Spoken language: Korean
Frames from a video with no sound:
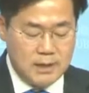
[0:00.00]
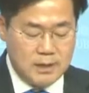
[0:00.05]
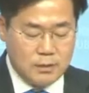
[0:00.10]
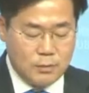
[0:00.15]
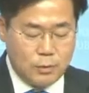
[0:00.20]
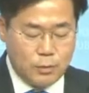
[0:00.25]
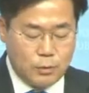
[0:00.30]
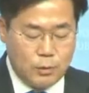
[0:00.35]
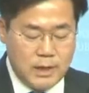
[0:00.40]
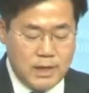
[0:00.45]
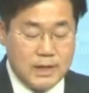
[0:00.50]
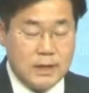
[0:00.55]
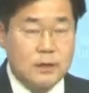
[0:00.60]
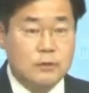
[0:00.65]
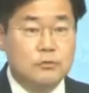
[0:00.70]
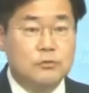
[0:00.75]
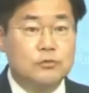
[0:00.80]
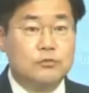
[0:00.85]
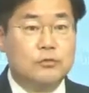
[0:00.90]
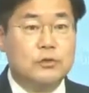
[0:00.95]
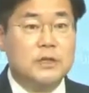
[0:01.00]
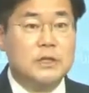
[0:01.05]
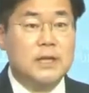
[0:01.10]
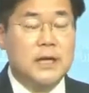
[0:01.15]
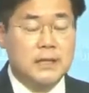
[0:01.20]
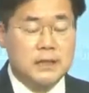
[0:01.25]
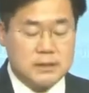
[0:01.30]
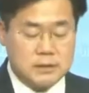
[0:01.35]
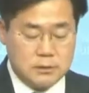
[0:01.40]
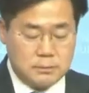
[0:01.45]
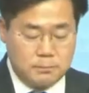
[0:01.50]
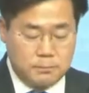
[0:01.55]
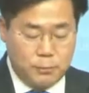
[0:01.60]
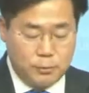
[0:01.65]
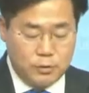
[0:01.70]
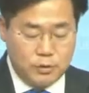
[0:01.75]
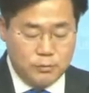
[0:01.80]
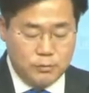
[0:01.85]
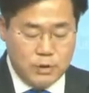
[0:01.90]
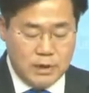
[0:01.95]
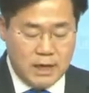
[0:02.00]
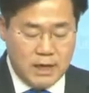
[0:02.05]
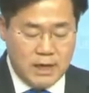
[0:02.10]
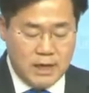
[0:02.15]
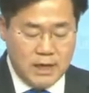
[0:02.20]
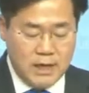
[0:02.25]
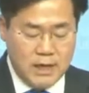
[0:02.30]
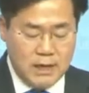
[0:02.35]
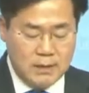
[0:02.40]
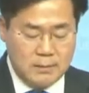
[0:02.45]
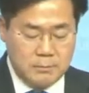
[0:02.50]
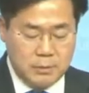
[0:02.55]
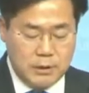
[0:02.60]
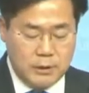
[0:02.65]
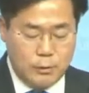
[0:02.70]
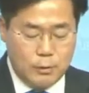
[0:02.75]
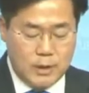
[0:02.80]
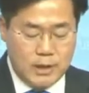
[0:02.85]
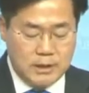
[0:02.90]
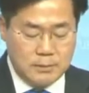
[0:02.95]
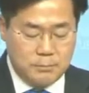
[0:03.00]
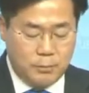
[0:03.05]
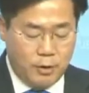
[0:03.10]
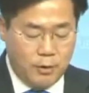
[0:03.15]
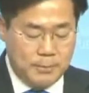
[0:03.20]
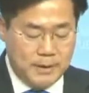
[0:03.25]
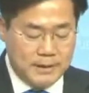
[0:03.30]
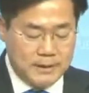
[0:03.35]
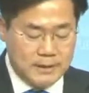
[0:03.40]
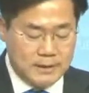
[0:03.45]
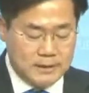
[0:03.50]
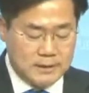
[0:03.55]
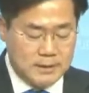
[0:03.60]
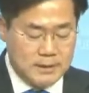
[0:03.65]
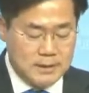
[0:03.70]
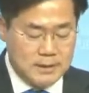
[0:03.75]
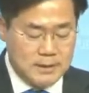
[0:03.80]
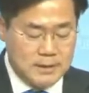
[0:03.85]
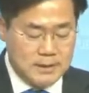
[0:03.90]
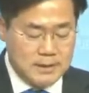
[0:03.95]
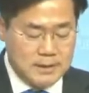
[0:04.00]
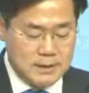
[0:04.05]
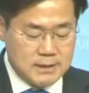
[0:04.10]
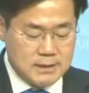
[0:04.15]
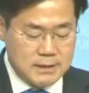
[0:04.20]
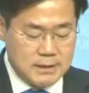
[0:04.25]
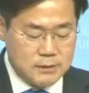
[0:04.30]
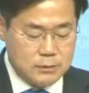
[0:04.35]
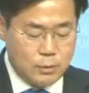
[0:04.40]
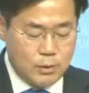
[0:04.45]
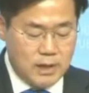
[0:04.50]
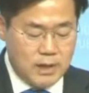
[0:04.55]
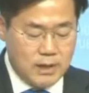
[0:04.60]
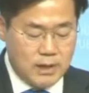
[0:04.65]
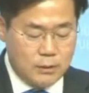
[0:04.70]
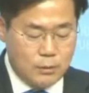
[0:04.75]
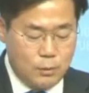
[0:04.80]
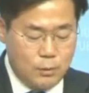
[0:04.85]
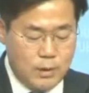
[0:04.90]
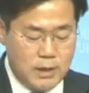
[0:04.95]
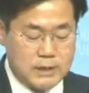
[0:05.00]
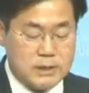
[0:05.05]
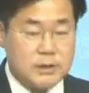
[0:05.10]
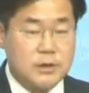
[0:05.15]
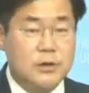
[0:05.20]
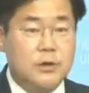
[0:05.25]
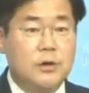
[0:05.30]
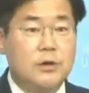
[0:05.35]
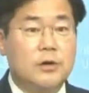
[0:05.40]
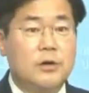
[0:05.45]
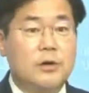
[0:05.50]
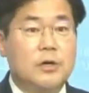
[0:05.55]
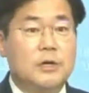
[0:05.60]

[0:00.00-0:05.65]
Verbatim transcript: 코로나19 국난 극복을 위해 필요한 법안 등을 신속하게 통과시켜